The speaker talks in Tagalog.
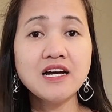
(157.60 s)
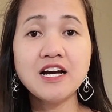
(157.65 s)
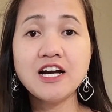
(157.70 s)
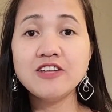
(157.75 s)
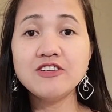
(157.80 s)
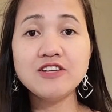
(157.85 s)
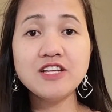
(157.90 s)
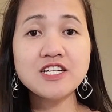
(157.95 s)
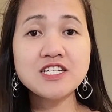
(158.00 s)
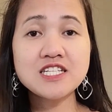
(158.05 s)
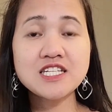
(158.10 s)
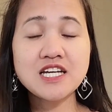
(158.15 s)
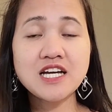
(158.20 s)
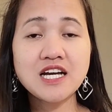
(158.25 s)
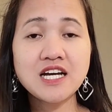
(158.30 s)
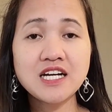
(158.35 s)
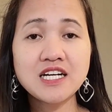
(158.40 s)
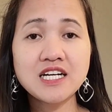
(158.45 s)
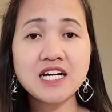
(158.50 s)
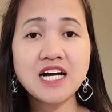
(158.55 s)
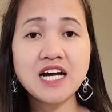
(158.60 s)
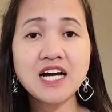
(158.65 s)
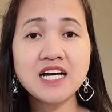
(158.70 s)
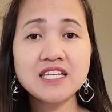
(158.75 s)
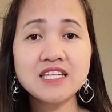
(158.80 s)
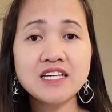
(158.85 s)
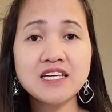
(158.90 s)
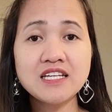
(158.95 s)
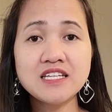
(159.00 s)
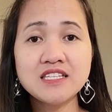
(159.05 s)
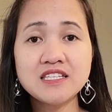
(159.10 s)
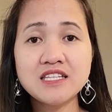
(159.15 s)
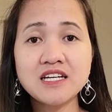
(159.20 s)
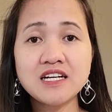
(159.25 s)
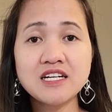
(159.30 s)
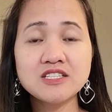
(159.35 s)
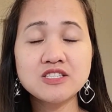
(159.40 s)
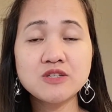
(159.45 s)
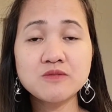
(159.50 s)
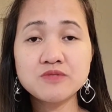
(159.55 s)
Ano lang siya, added
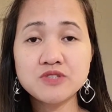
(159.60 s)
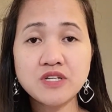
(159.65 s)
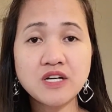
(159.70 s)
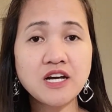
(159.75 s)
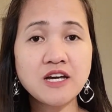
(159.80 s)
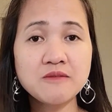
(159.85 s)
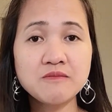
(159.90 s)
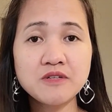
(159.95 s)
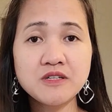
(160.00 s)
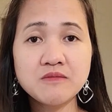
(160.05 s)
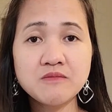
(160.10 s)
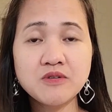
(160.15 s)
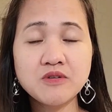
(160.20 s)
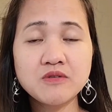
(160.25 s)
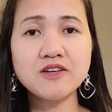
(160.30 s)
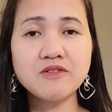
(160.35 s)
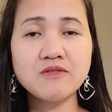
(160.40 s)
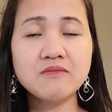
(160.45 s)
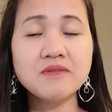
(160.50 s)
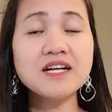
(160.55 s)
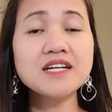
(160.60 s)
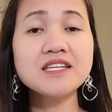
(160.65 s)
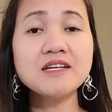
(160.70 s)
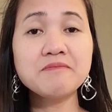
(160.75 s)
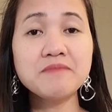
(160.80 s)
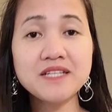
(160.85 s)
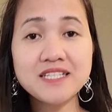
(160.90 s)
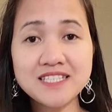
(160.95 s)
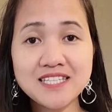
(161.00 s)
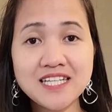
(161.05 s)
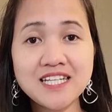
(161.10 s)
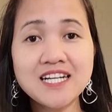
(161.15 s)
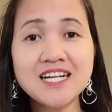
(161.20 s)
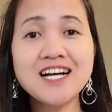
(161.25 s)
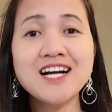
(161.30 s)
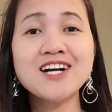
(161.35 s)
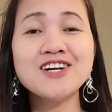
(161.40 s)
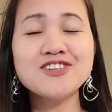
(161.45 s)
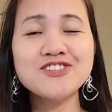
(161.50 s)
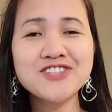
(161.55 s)
uh, subscriber mo. Maganda pa rin
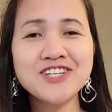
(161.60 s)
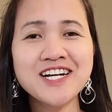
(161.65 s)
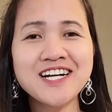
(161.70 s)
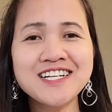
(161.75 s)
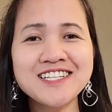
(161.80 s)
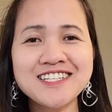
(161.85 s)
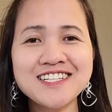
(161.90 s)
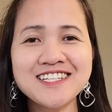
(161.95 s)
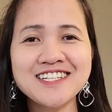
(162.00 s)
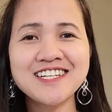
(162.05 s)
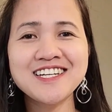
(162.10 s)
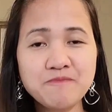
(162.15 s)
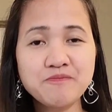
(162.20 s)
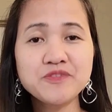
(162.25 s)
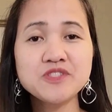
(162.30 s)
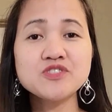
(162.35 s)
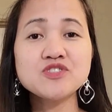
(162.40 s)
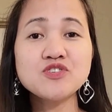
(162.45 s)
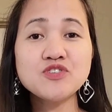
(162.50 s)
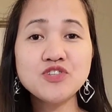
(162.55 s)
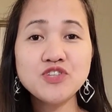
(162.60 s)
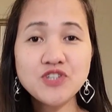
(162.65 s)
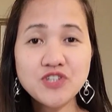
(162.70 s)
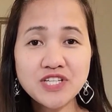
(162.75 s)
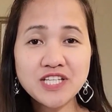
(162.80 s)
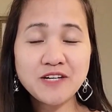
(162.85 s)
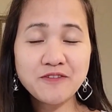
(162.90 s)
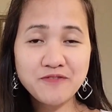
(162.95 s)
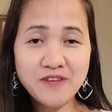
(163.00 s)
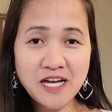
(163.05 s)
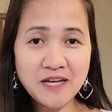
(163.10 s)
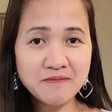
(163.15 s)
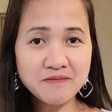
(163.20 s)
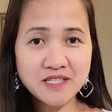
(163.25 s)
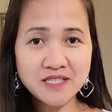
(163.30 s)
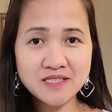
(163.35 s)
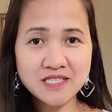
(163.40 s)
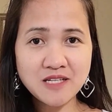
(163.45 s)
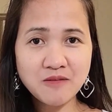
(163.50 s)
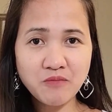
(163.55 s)
talaga ang organic. So, yun ang
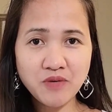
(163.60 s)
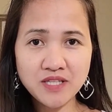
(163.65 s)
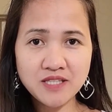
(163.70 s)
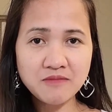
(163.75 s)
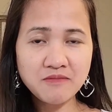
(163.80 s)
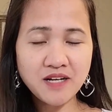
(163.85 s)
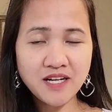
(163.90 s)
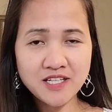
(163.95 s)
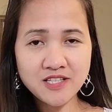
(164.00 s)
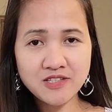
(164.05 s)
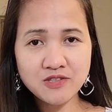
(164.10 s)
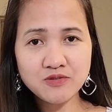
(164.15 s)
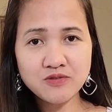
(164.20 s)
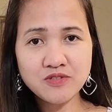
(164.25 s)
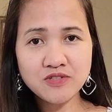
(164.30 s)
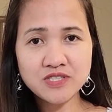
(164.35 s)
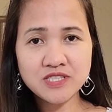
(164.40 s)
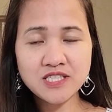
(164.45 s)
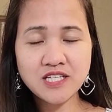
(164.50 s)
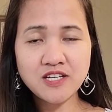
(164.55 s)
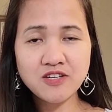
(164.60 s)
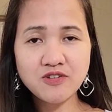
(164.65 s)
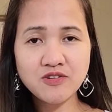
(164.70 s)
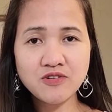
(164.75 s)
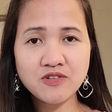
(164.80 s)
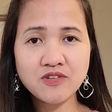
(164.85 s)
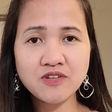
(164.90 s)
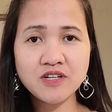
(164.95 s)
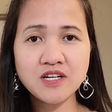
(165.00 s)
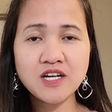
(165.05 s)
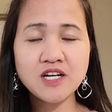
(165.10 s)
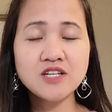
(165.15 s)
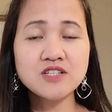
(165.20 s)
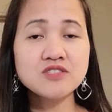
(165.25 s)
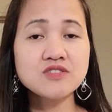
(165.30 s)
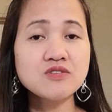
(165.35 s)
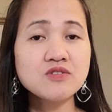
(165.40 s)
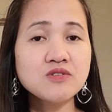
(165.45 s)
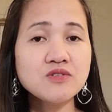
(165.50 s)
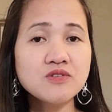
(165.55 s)
practice na pwede makatulong sa'yo.
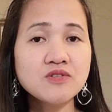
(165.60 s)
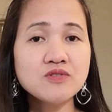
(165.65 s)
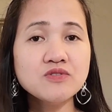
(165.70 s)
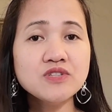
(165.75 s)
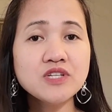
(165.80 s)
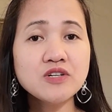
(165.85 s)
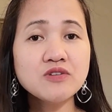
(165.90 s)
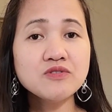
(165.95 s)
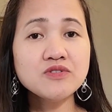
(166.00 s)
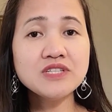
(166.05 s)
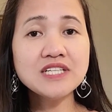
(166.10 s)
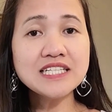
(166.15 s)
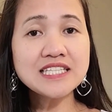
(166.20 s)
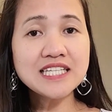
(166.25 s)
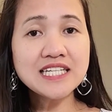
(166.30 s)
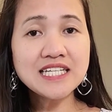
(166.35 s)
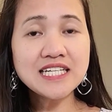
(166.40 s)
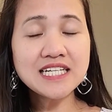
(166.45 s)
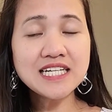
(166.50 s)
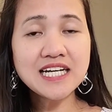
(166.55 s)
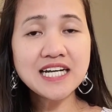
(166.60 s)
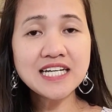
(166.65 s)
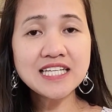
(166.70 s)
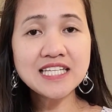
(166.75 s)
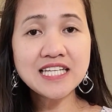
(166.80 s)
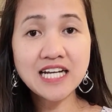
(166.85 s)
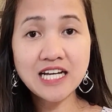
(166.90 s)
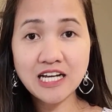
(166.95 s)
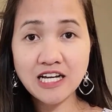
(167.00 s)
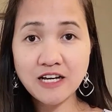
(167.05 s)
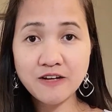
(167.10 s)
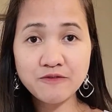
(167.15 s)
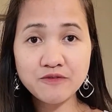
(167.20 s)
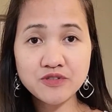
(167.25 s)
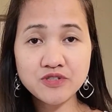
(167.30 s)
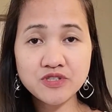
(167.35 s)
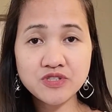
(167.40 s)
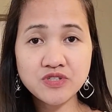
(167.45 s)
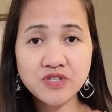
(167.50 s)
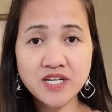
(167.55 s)
So, unang-una talaga,
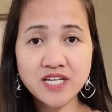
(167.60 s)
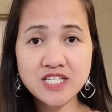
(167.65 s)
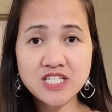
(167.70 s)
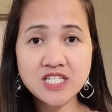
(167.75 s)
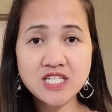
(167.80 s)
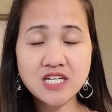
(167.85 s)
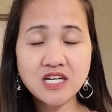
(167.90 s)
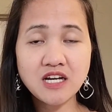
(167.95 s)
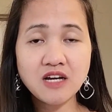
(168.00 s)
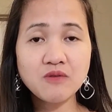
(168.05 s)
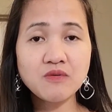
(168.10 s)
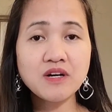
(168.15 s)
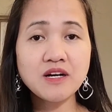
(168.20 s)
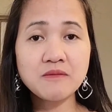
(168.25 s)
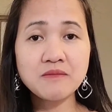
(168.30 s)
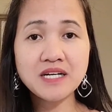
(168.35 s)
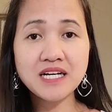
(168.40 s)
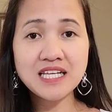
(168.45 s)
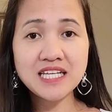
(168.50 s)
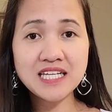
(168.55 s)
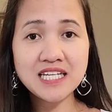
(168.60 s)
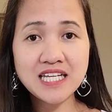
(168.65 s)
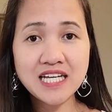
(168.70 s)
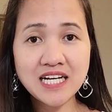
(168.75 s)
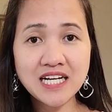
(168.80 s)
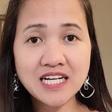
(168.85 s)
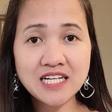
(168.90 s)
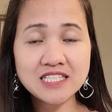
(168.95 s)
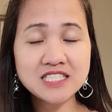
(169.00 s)
nakaka-frustrate siya. Huwag kang magalala.